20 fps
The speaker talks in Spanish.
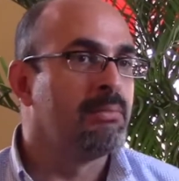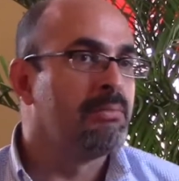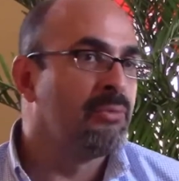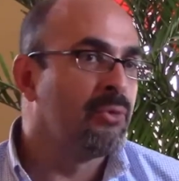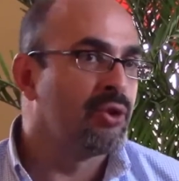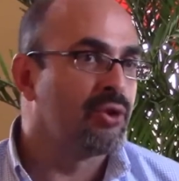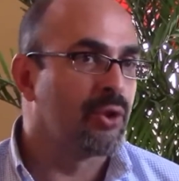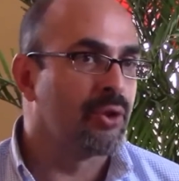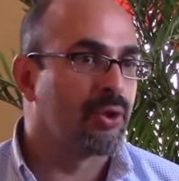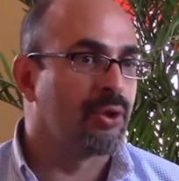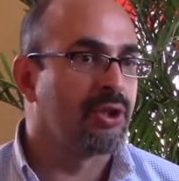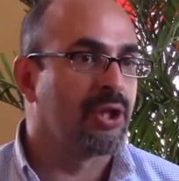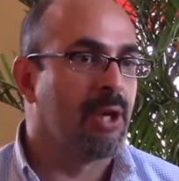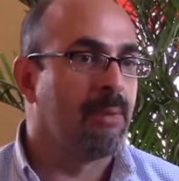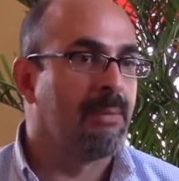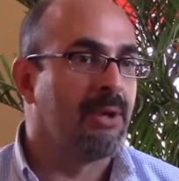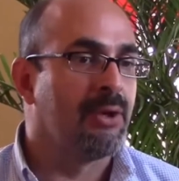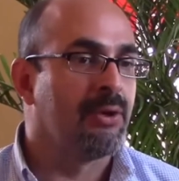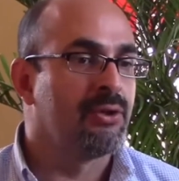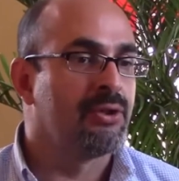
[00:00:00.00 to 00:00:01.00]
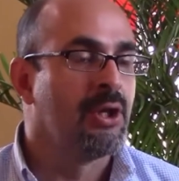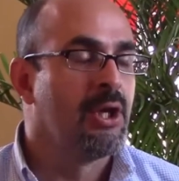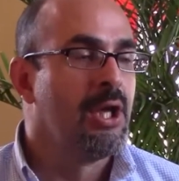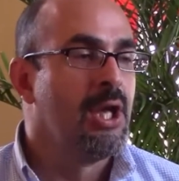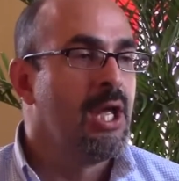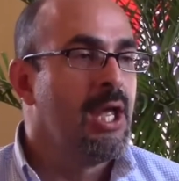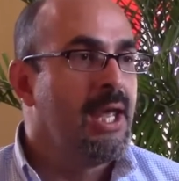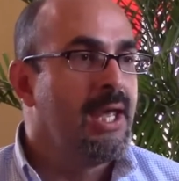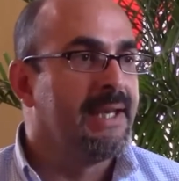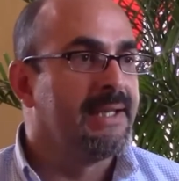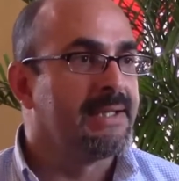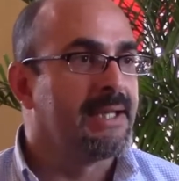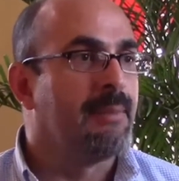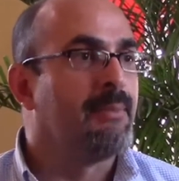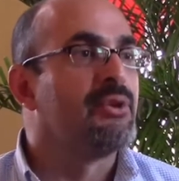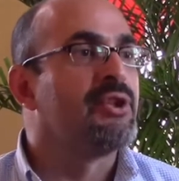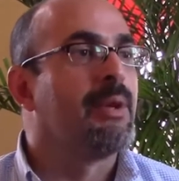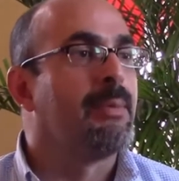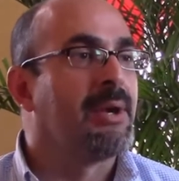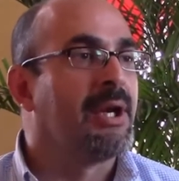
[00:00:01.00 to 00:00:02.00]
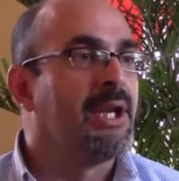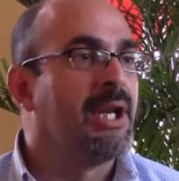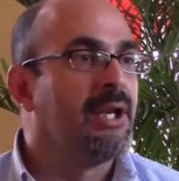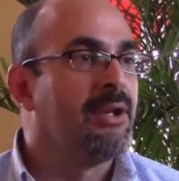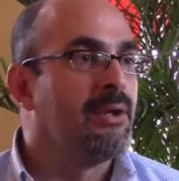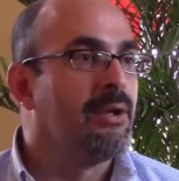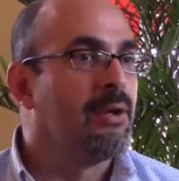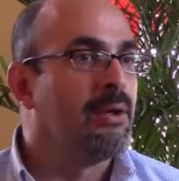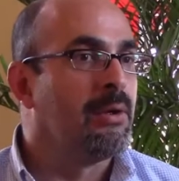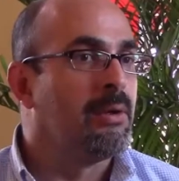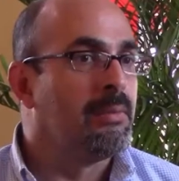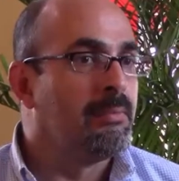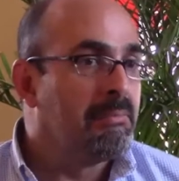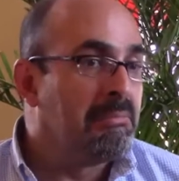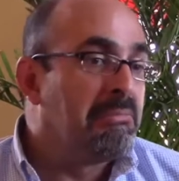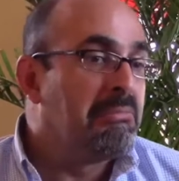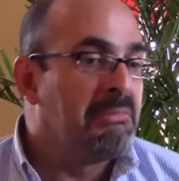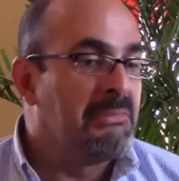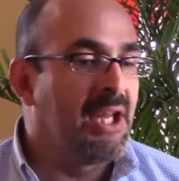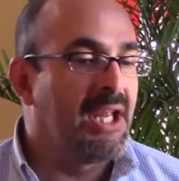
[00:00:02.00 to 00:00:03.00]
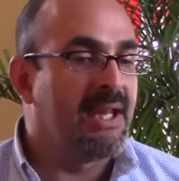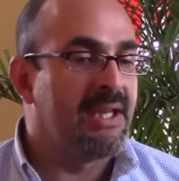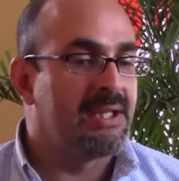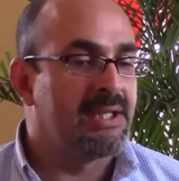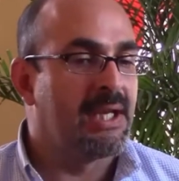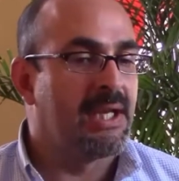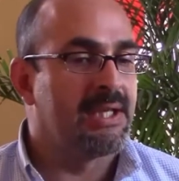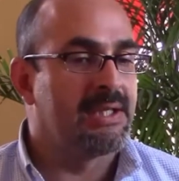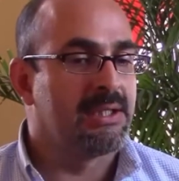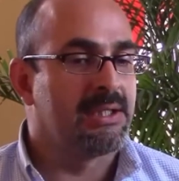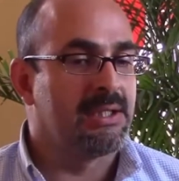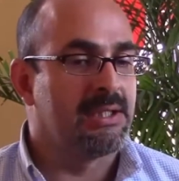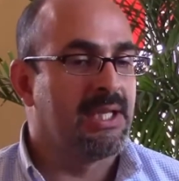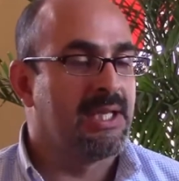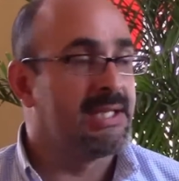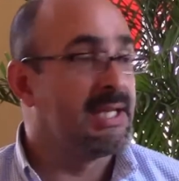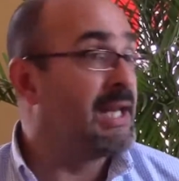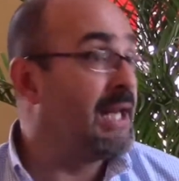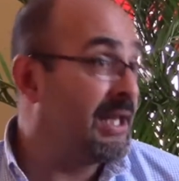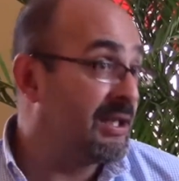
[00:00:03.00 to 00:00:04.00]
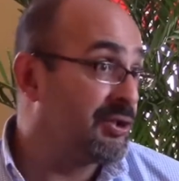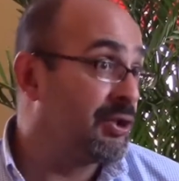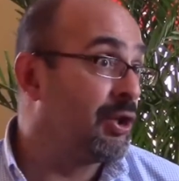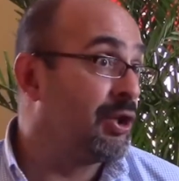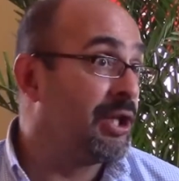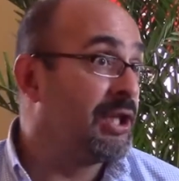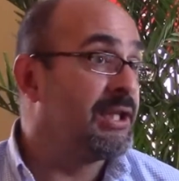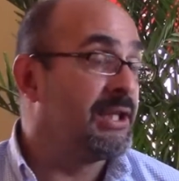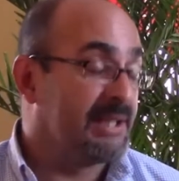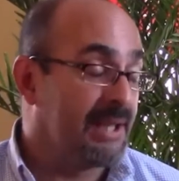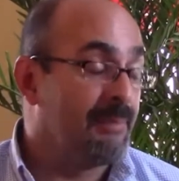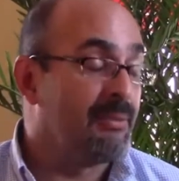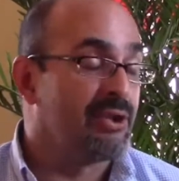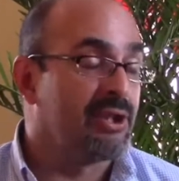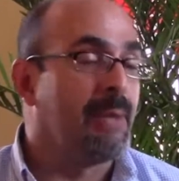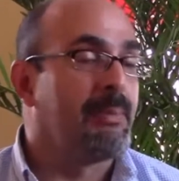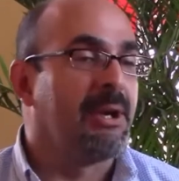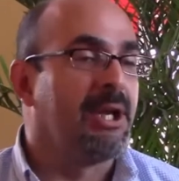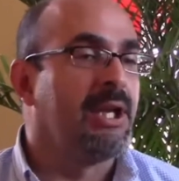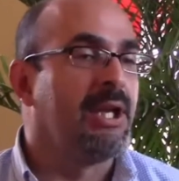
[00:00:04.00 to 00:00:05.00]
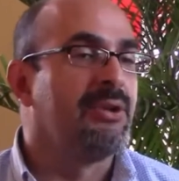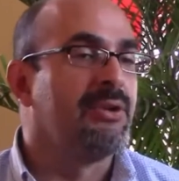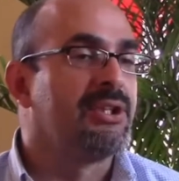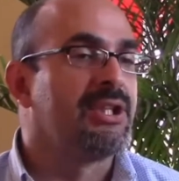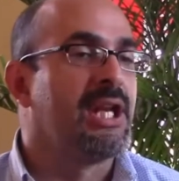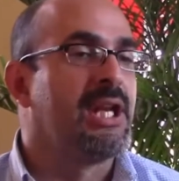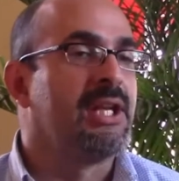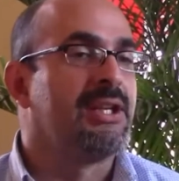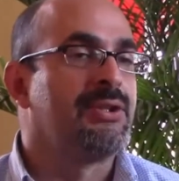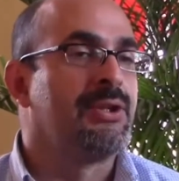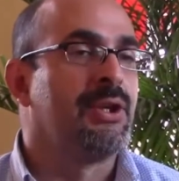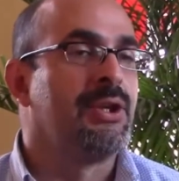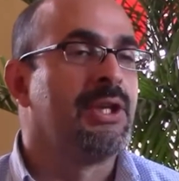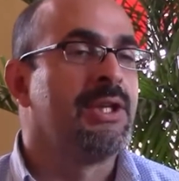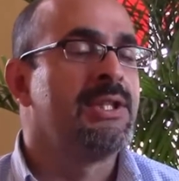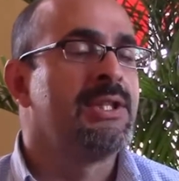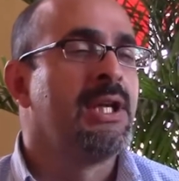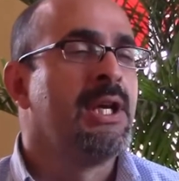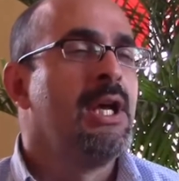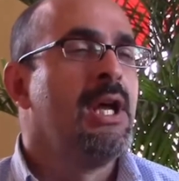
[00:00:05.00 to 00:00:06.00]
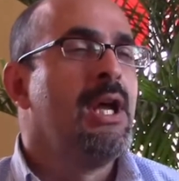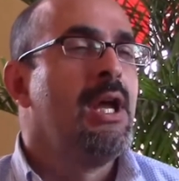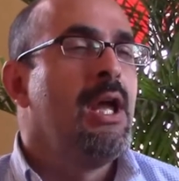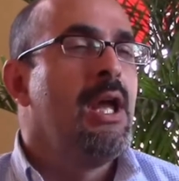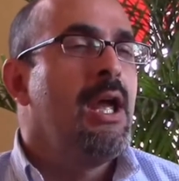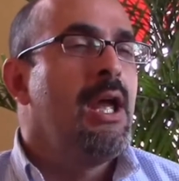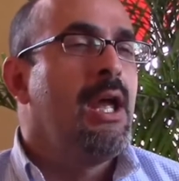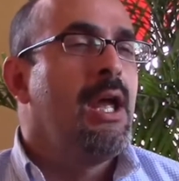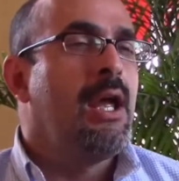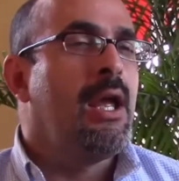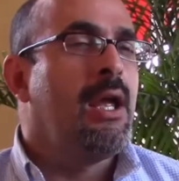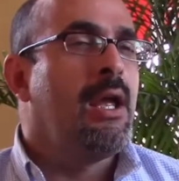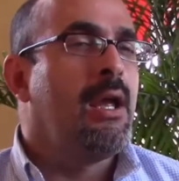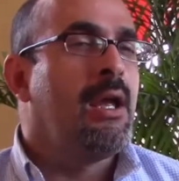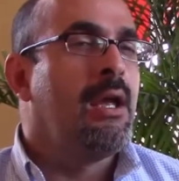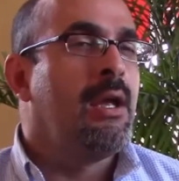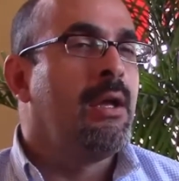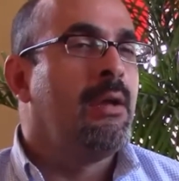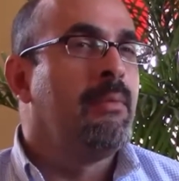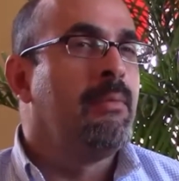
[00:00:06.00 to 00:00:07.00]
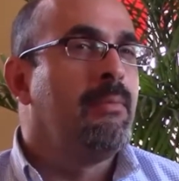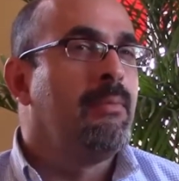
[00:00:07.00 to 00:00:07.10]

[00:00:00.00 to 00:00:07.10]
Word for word: Nosotros al menos estamos aprendiendo de esas, de esas lecciones, estamos aprendiendo esas lecciones. Eh,